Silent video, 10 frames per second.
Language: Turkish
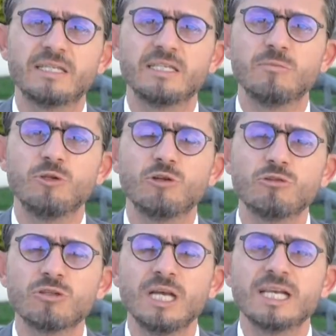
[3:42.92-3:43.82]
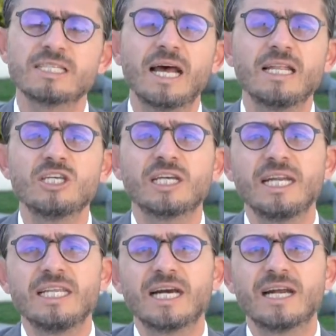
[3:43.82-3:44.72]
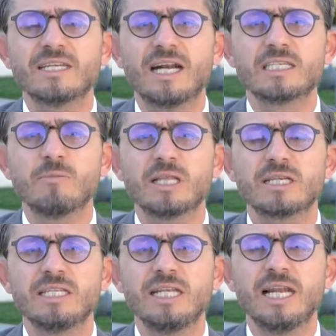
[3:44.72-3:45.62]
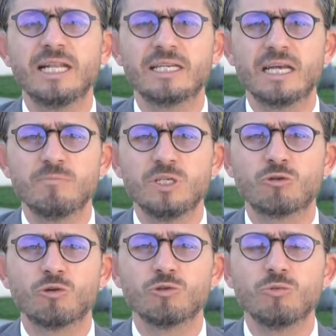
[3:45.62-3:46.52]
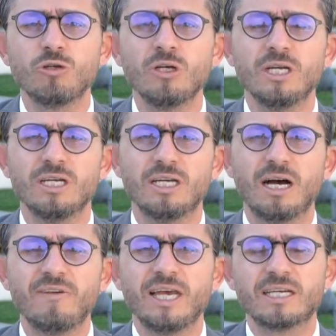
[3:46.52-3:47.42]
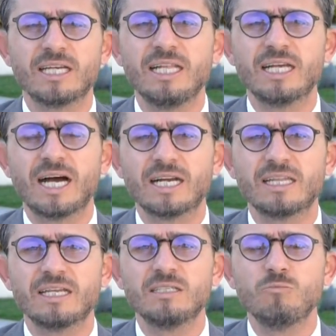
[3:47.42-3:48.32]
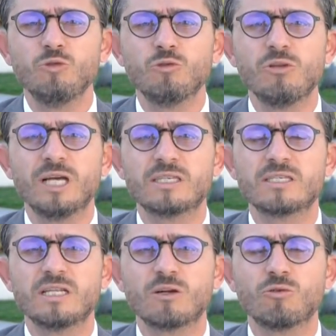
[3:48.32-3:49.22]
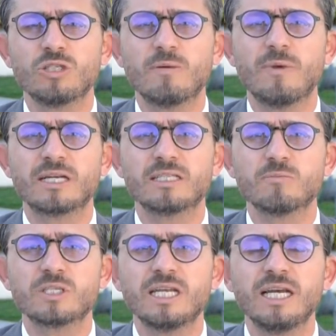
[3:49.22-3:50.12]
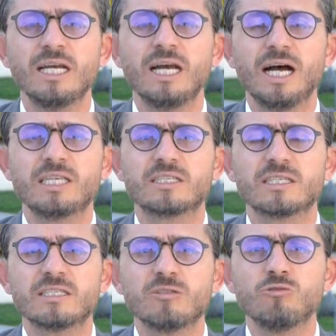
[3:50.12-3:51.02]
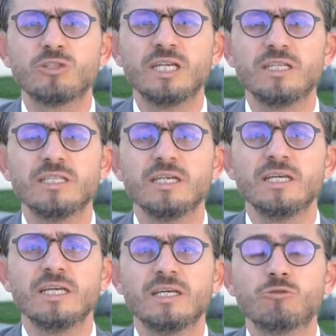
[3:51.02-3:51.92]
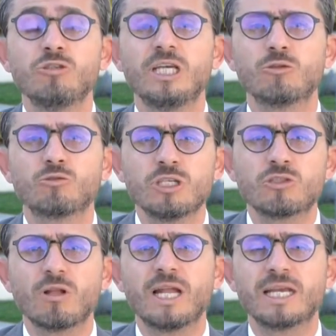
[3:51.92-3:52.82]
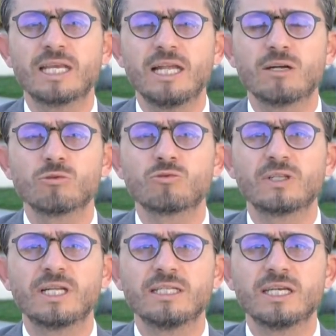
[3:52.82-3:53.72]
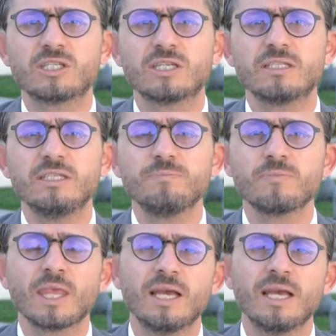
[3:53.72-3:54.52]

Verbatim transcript: gittiğini biliyoruz. Sadece kredi kartı harcamalarını ilgilendiren bir konu bu. E, ve kredi kartlarının büyüklüğü açısından konuya baktığımızda açıkçası Türkiye'nin e, Türkiye'ye turist olarak gelen Rus vatandaşlarının